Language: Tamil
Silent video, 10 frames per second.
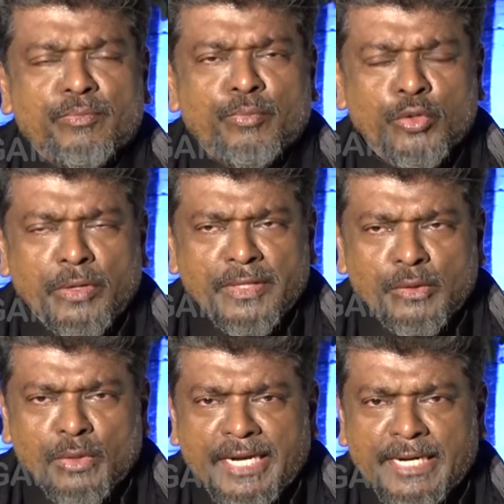பொதுவாக
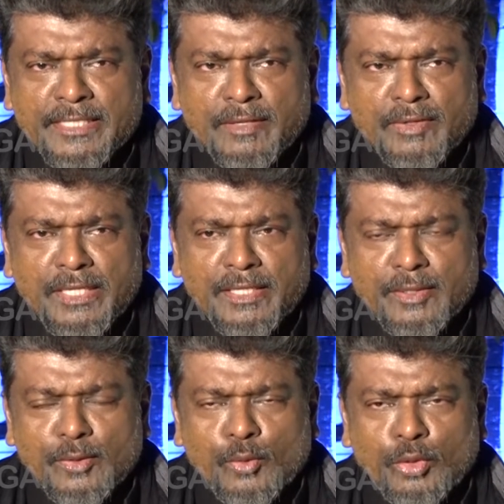வந்து ஒரு நிகழ்ச்சியில் வந்து
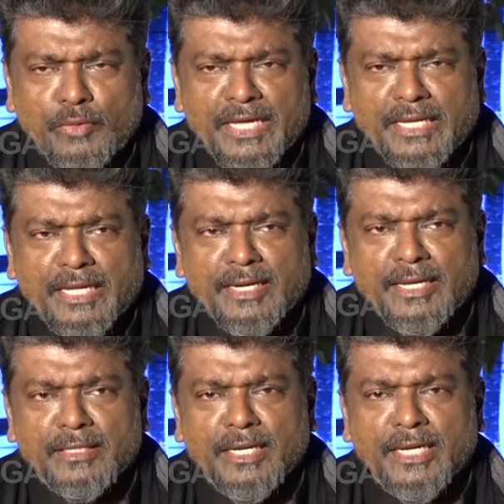குத்து விளக்கு யார்
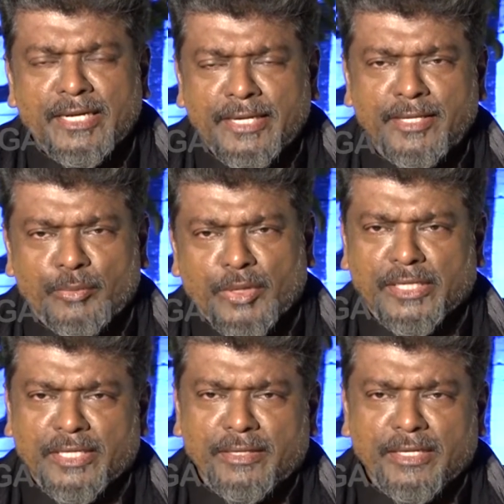ஏற்றுனாங்கன்னு எழுதியிருப்பாங்க
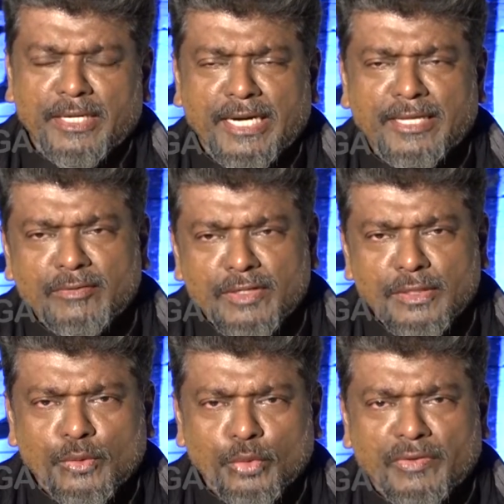நாளை இது
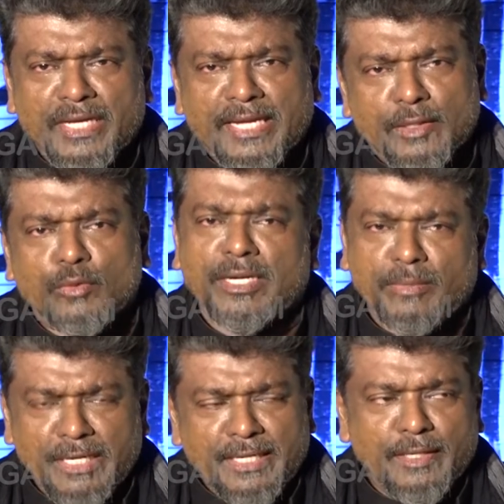வந்து குத்து விளக்கு ஏற்றுவார்
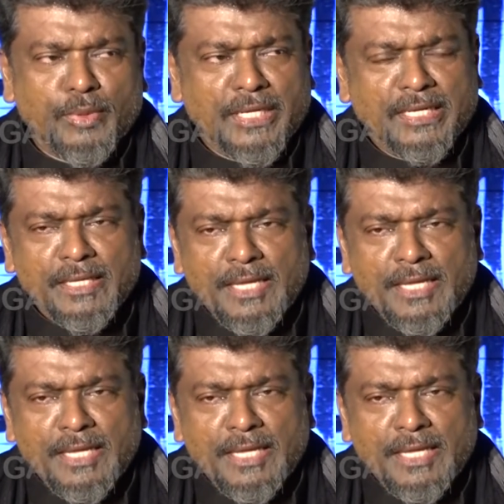அப்படின்னு எழுதியிருப்பாங்க